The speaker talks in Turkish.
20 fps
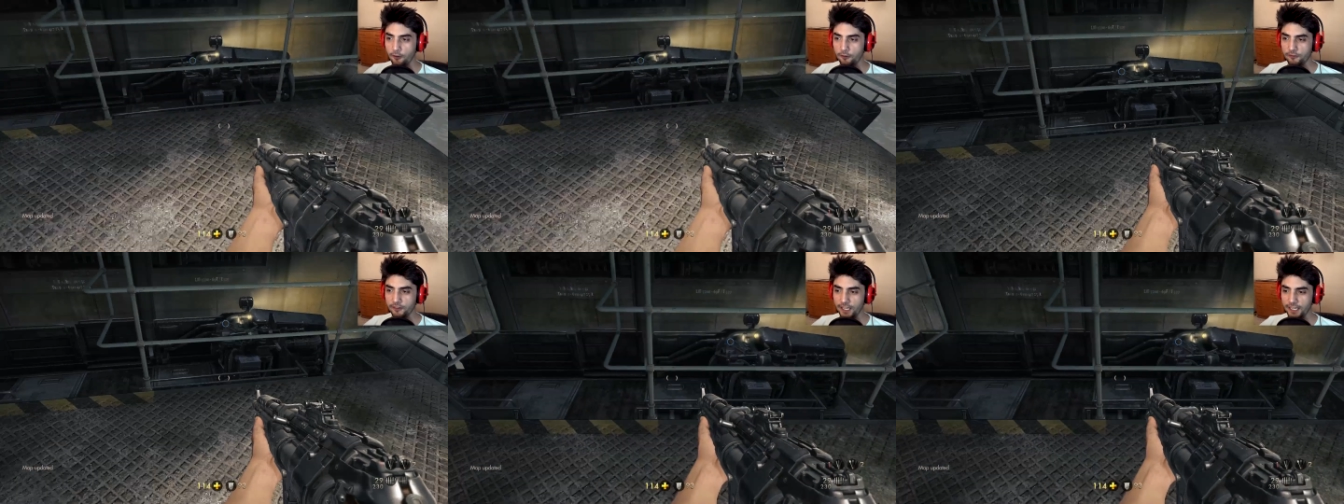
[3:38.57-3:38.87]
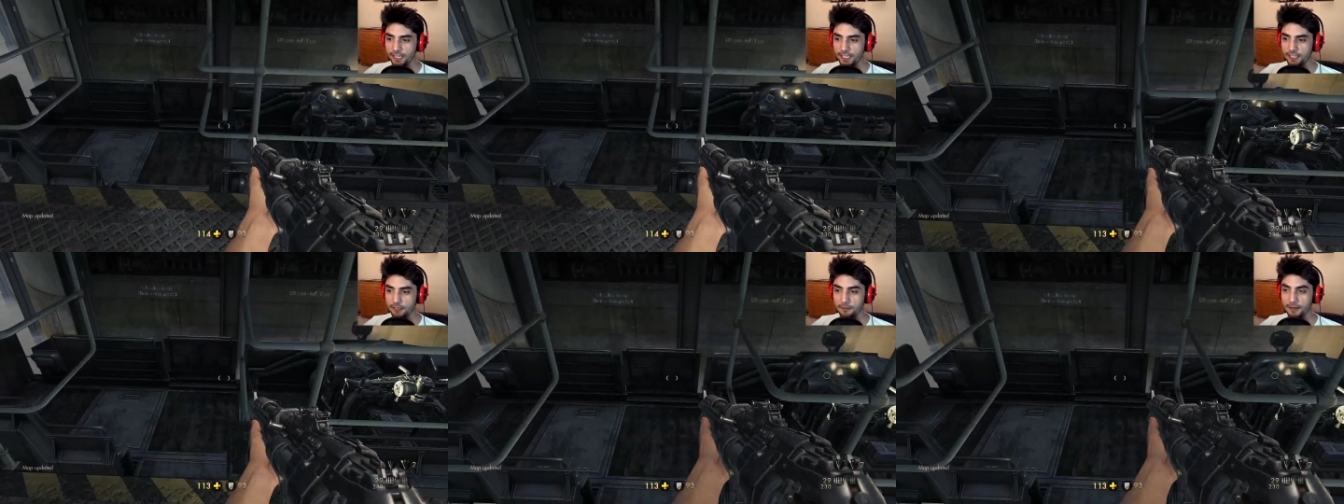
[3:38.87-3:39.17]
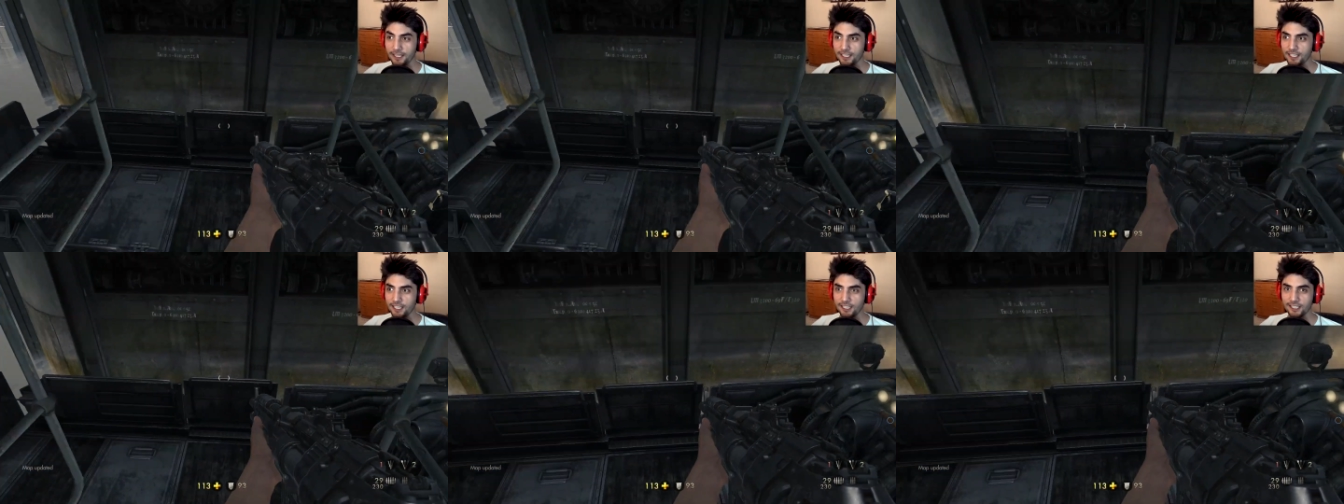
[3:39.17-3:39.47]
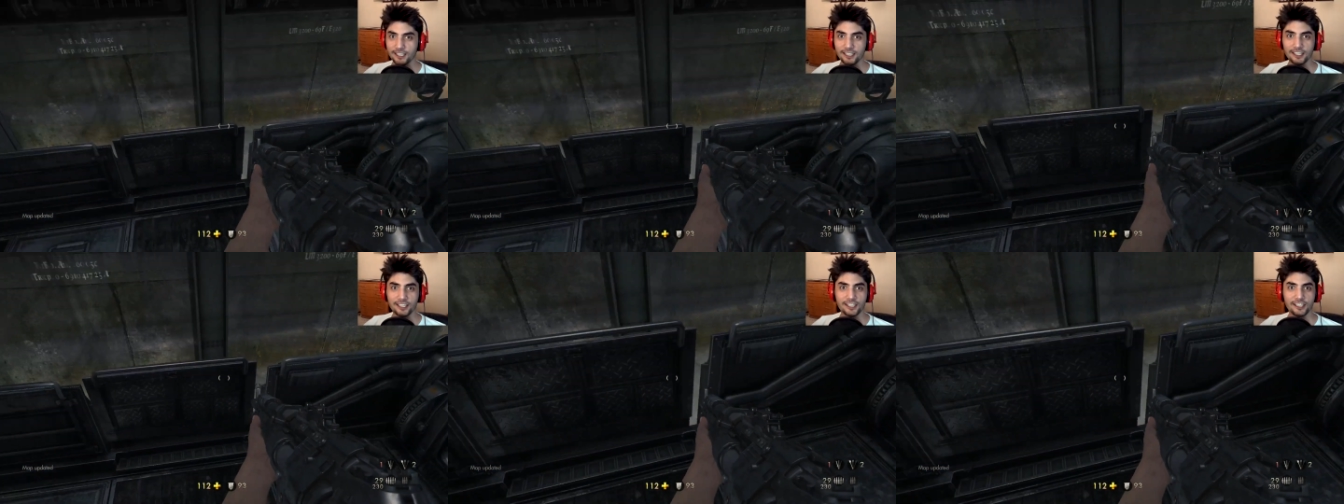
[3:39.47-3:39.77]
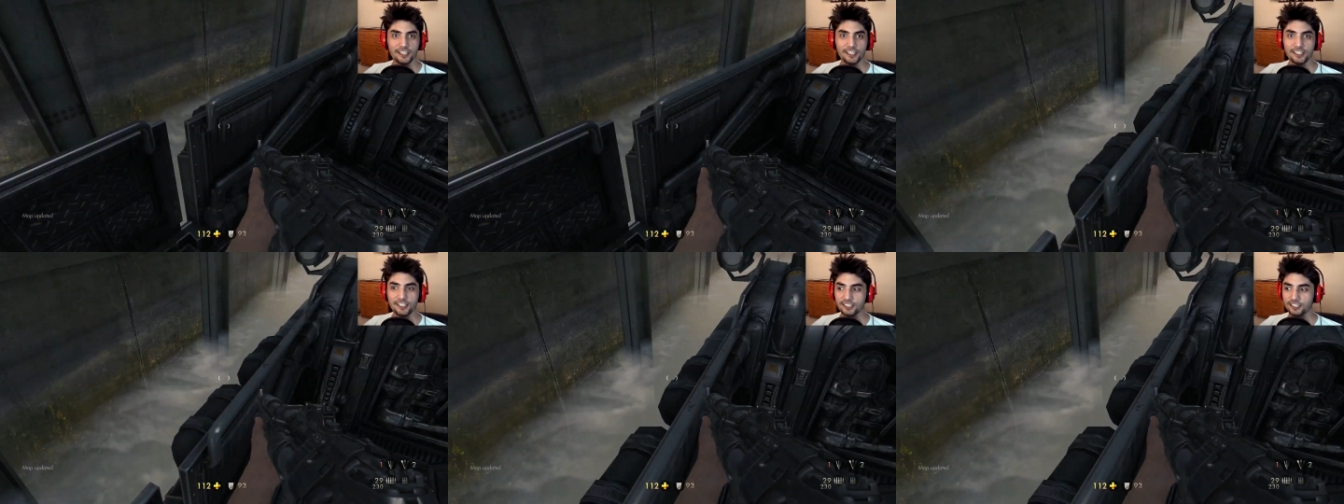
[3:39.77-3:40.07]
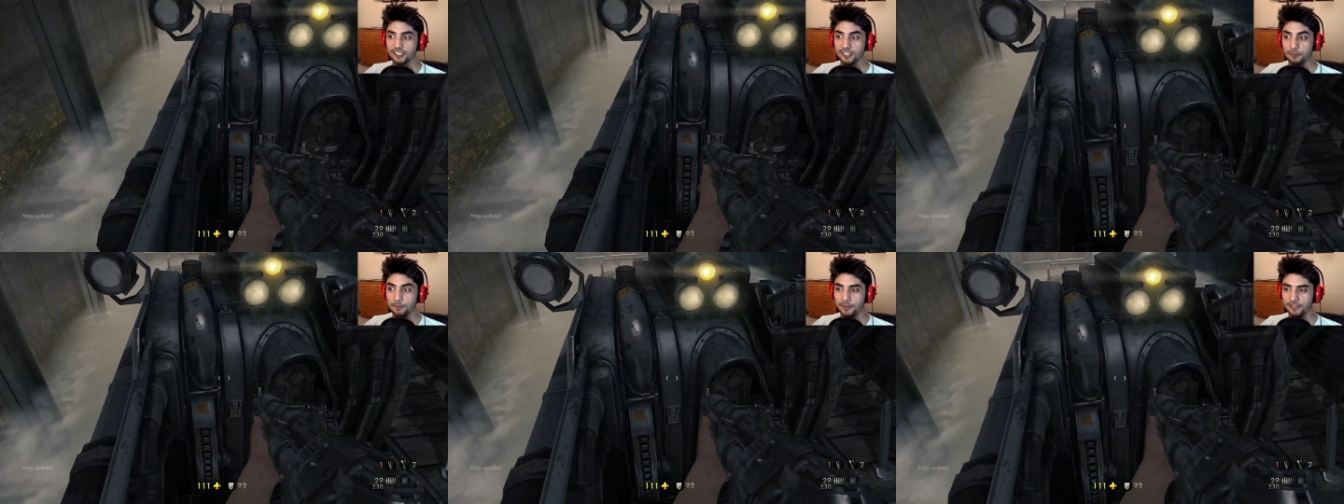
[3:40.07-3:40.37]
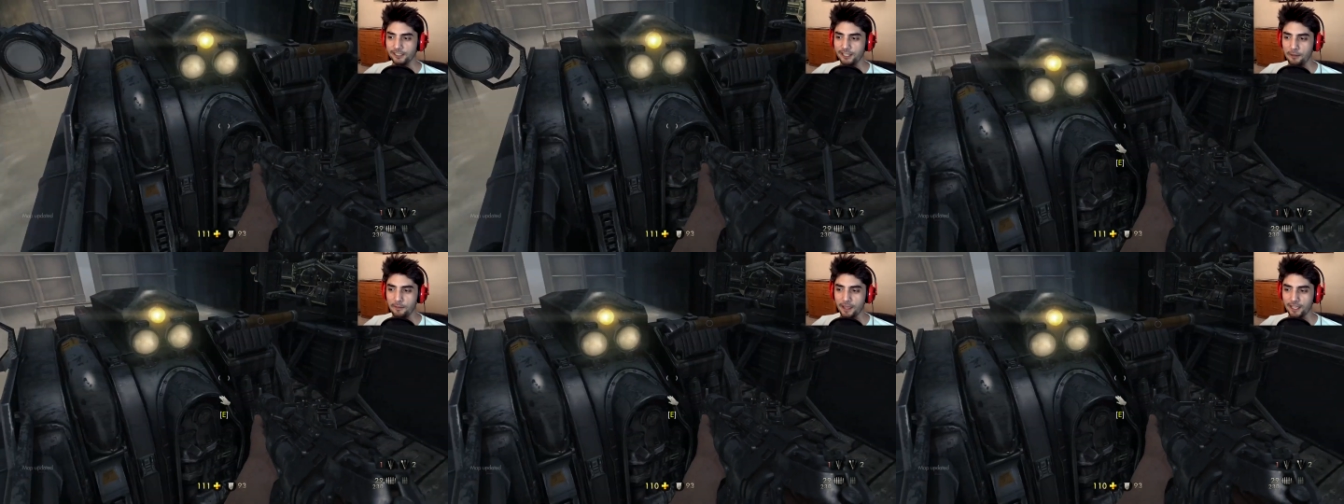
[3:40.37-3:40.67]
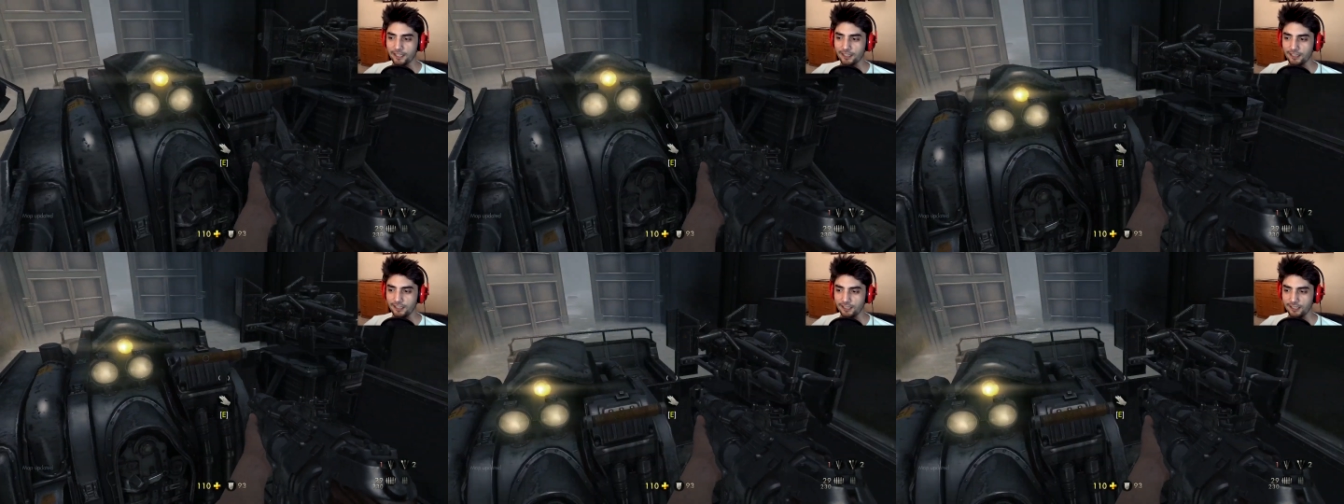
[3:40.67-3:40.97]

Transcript: Öfnen ne demek? Kapalı demek.